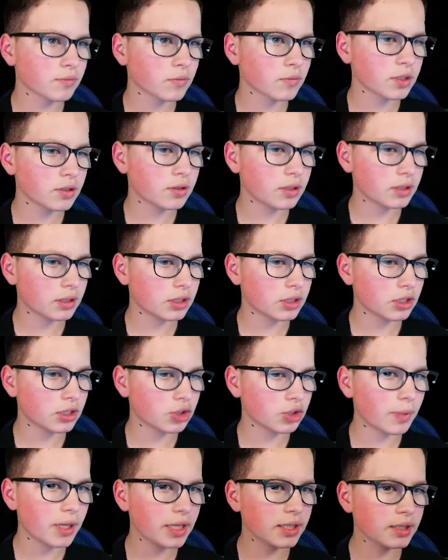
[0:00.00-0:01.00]
sagt ihr hier
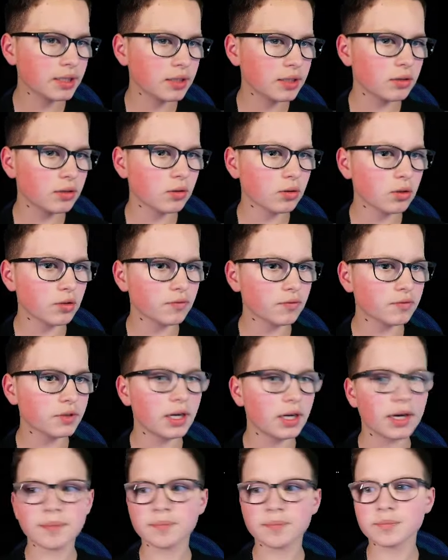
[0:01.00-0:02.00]
speichern, drückt auf
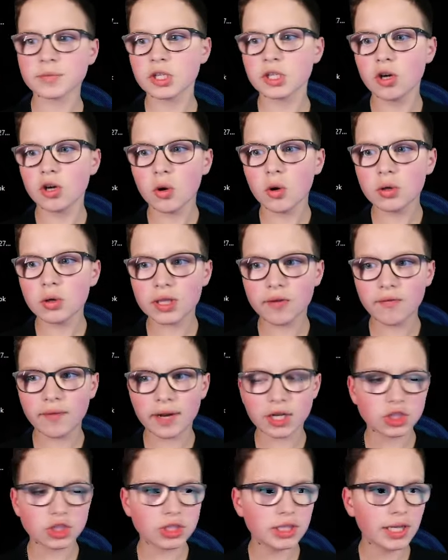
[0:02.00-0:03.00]
Ja und dann
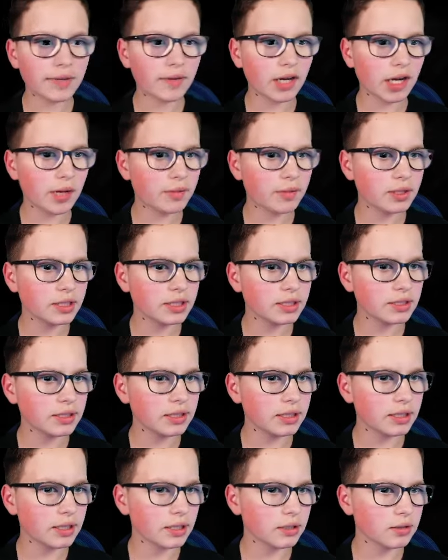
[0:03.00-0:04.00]
flasht ihr einfach einmal die
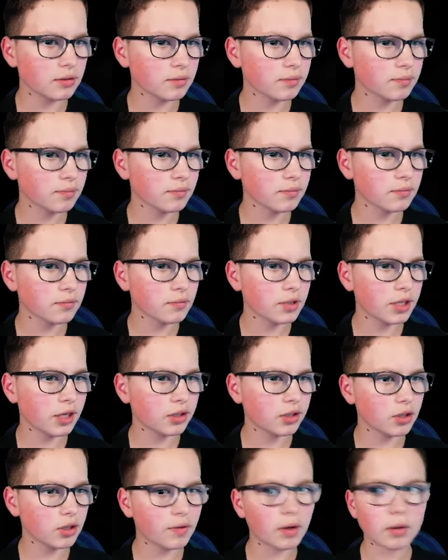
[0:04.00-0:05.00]
SD-Karte. Also
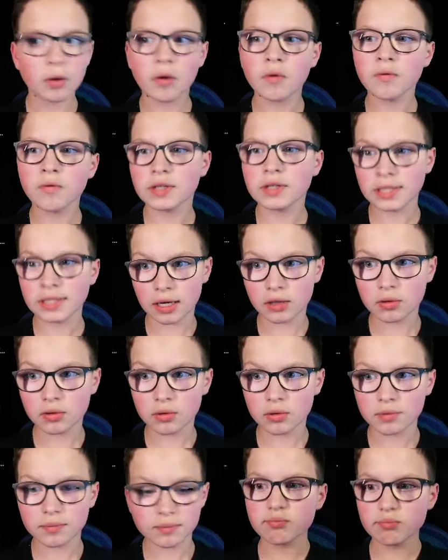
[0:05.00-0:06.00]
hier einfach auf Ja
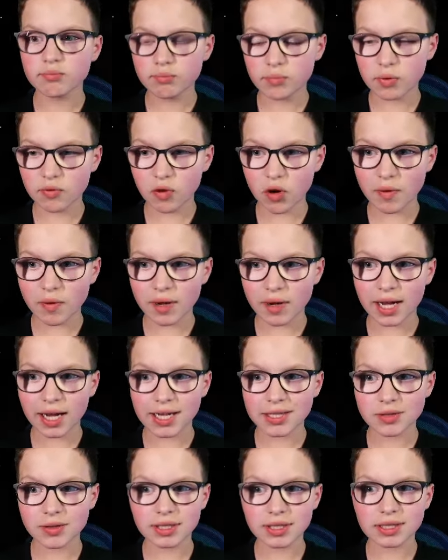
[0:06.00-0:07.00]
drücken. Bevor wir
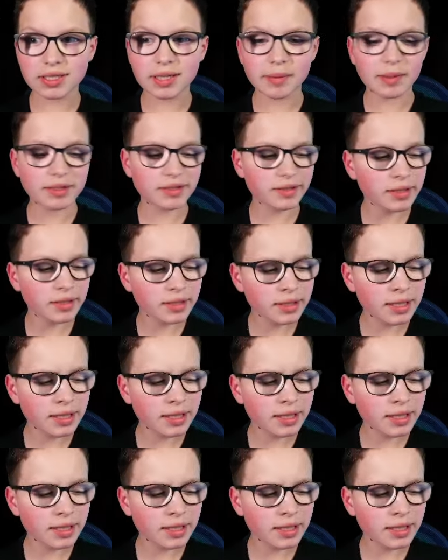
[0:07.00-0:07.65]
Casos jetzt aber installieren,